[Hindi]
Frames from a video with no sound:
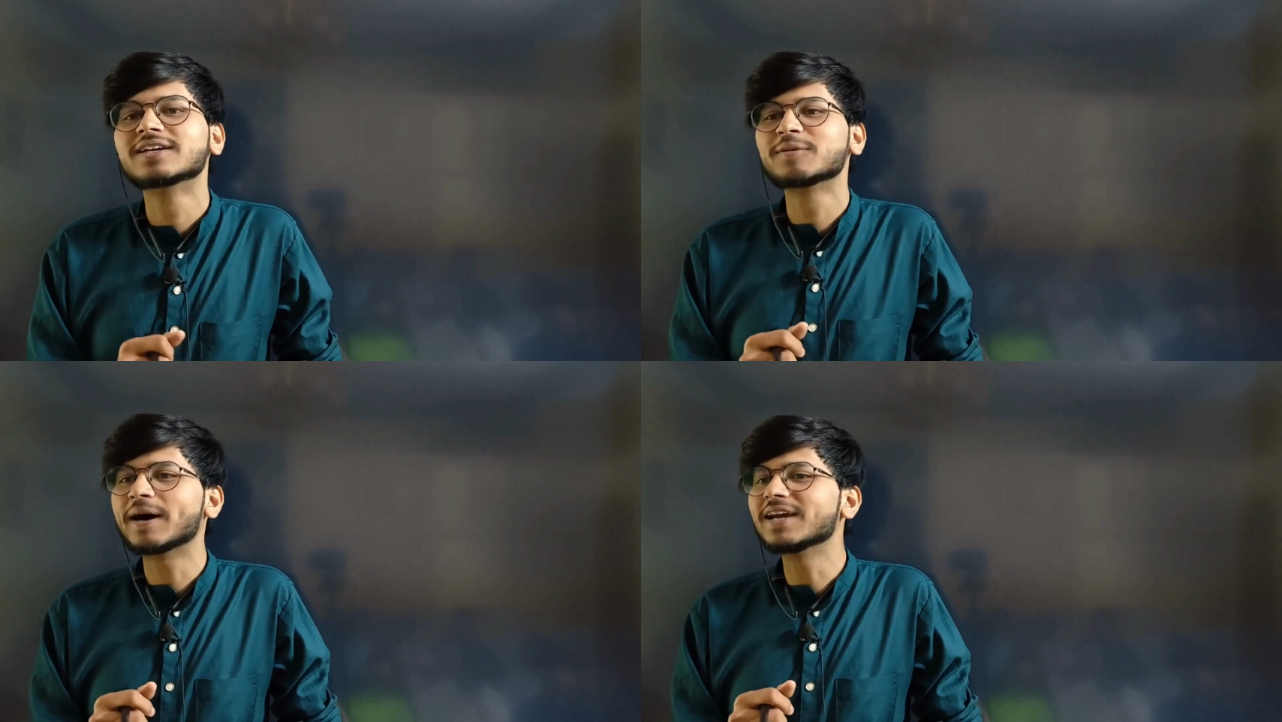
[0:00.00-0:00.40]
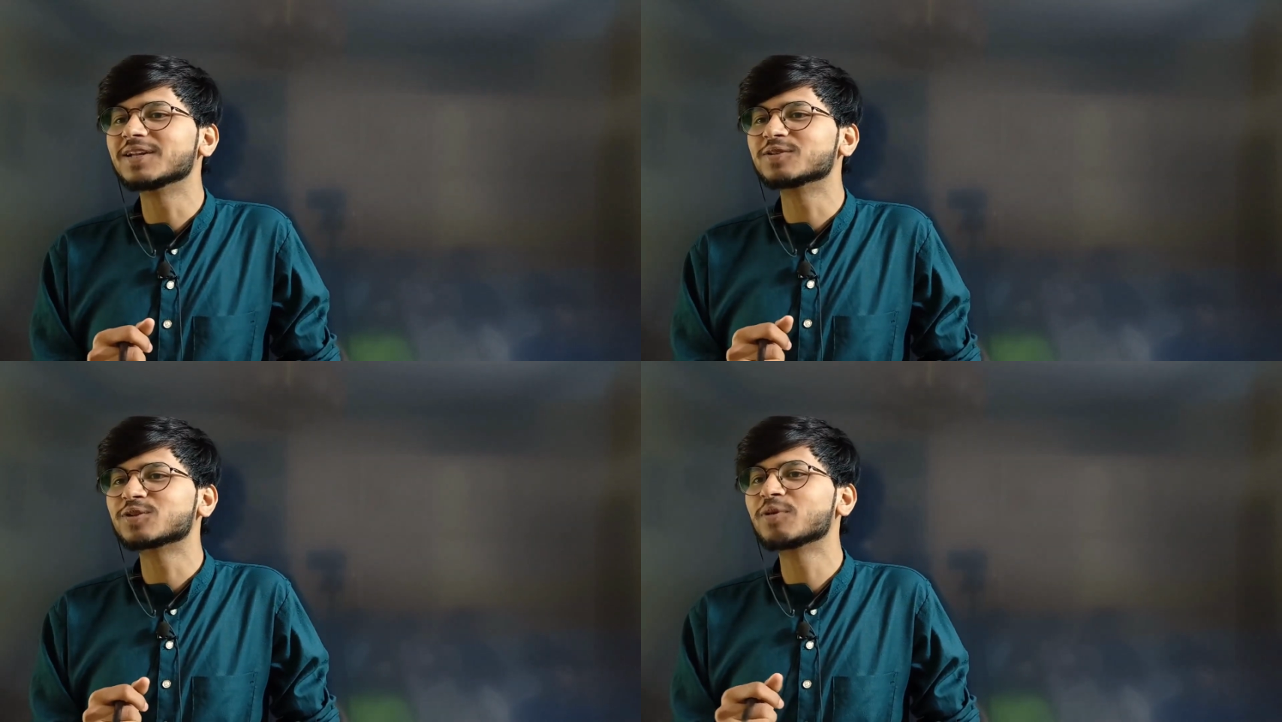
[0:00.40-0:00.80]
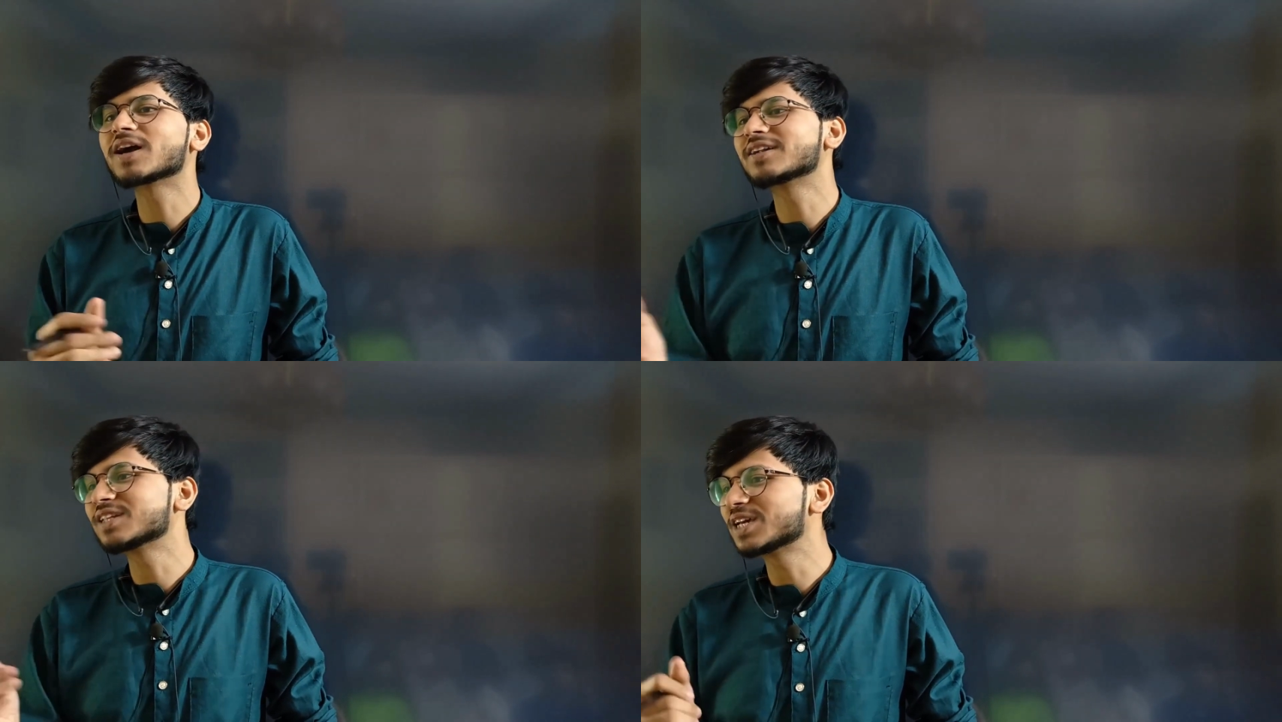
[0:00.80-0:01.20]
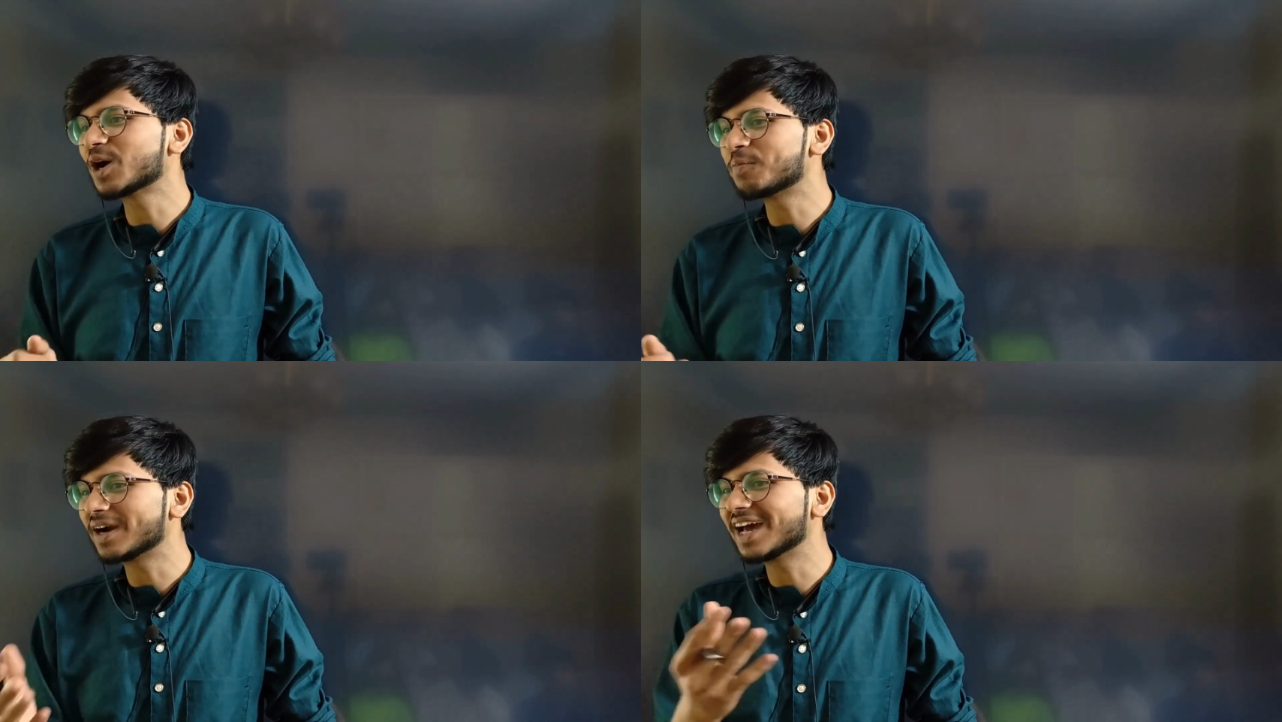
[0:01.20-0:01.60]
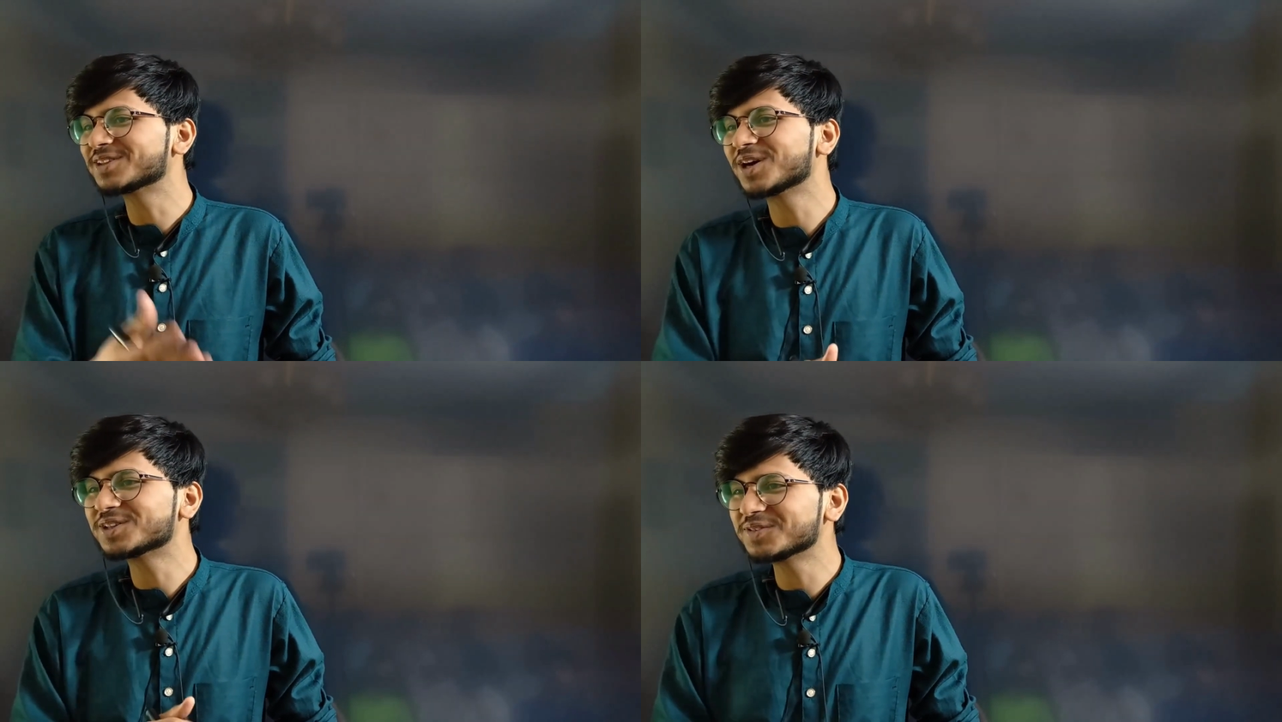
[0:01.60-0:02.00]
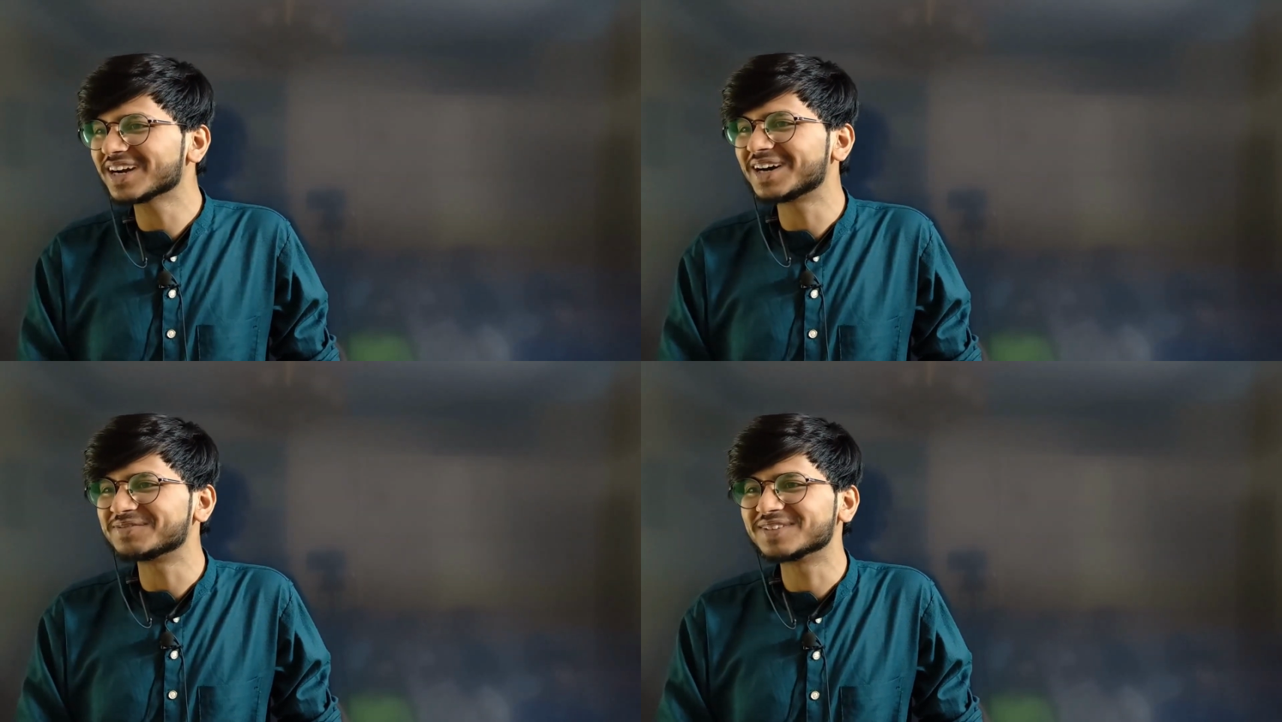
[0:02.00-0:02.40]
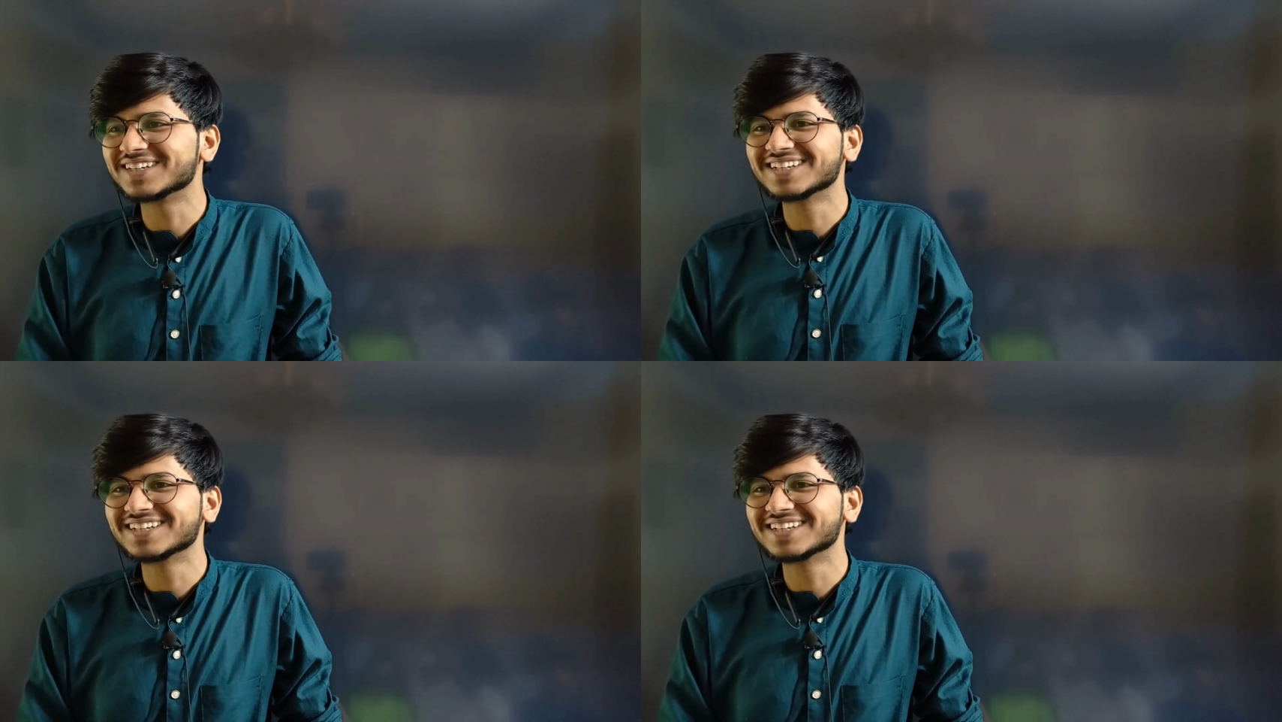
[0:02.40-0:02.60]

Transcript: कि भाई तुम लोग करते क्या हो पढ़ना ही तो है तुम्हें काम